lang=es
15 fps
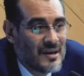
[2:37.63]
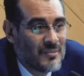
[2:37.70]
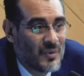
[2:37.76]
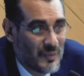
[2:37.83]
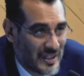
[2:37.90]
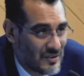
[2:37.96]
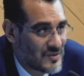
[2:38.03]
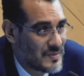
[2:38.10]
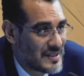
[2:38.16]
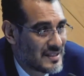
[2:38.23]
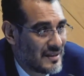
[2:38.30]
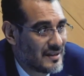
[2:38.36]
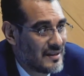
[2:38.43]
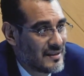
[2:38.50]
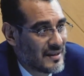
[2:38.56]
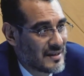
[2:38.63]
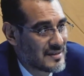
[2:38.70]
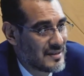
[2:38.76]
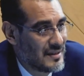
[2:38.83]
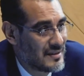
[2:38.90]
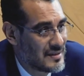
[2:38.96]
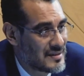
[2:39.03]
momentos bastante
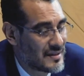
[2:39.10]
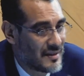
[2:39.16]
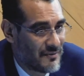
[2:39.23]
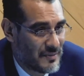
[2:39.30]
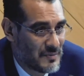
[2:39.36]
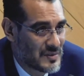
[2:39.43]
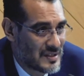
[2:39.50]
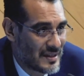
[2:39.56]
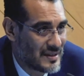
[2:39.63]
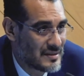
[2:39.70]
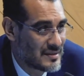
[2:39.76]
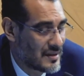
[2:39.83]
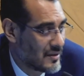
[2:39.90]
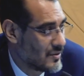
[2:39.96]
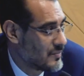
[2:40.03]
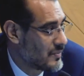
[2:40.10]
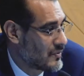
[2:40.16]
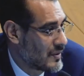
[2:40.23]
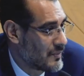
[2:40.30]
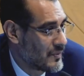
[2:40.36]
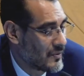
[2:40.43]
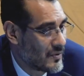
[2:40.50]
interesantes y que fuimos registrando
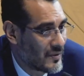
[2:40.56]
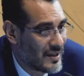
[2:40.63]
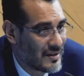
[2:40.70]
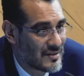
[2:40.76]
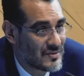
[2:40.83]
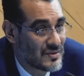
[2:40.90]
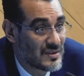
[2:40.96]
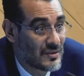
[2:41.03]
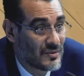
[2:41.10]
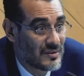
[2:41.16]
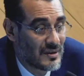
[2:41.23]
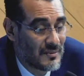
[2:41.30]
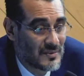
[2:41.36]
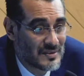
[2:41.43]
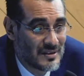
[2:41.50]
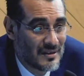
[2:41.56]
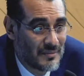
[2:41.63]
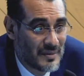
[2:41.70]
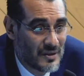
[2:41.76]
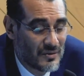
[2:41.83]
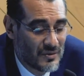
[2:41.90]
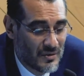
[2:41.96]
poco a poco quienes nos encontramos en el
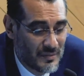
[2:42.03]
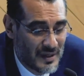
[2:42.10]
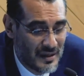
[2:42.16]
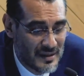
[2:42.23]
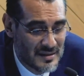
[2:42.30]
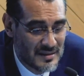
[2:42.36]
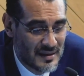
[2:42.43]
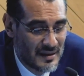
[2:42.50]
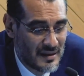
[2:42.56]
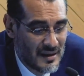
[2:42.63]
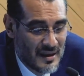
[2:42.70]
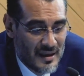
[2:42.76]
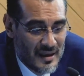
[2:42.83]
medio normalista.